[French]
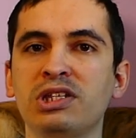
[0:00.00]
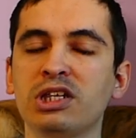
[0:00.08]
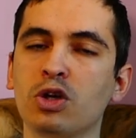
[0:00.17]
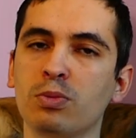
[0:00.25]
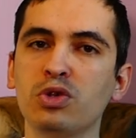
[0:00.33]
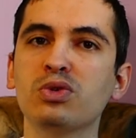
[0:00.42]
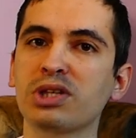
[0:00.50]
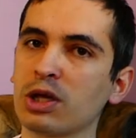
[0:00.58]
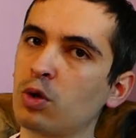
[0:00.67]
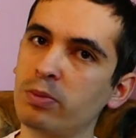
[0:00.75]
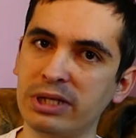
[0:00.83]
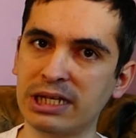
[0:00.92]
comme lui, ce serait
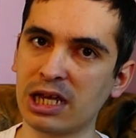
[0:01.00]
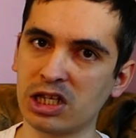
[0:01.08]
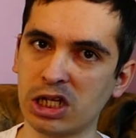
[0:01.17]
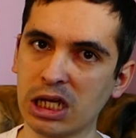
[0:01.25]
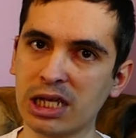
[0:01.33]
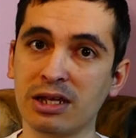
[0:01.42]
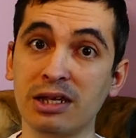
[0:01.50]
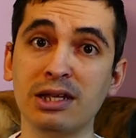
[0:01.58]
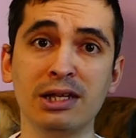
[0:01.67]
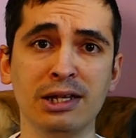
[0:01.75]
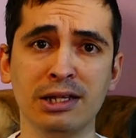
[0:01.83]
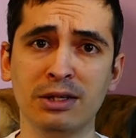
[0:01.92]
compliqué à gérer, et
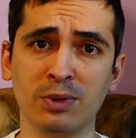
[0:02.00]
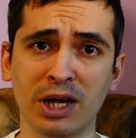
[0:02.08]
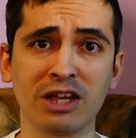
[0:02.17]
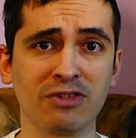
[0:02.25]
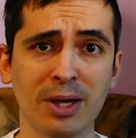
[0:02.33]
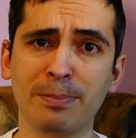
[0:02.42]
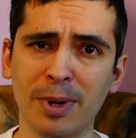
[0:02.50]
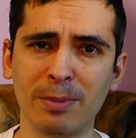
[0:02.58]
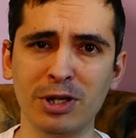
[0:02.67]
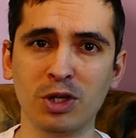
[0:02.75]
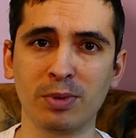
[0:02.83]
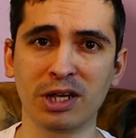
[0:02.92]
il lui arriverait pas
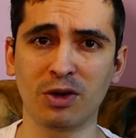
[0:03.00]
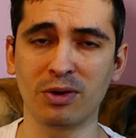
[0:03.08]
mal de bricoles.